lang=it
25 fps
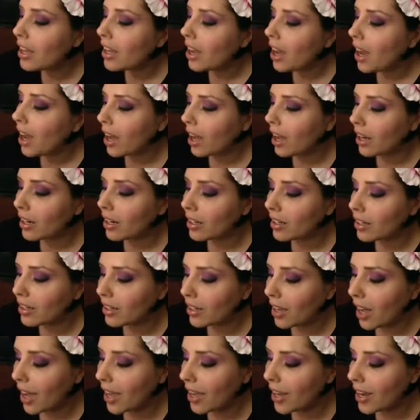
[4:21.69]
al,
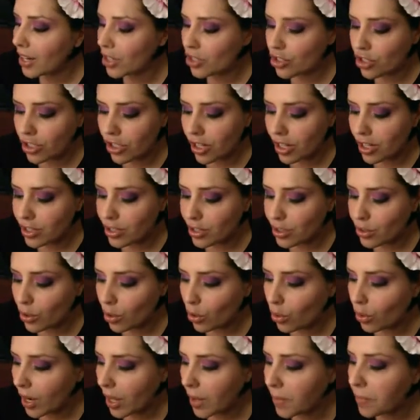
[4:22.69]
ai raggi del
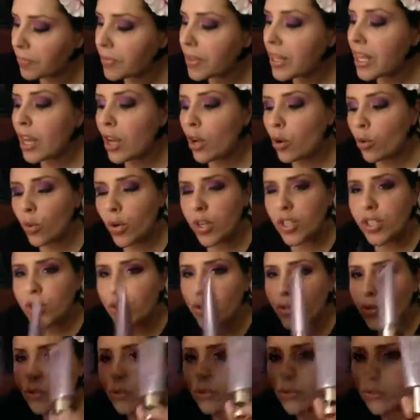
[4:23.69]
sole
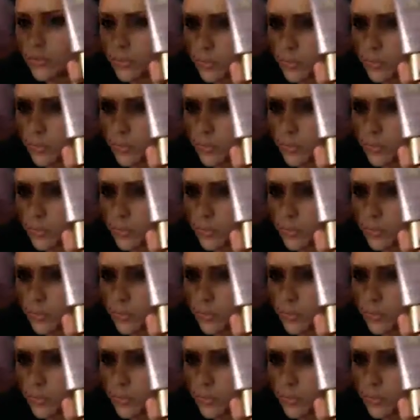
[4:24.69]
questo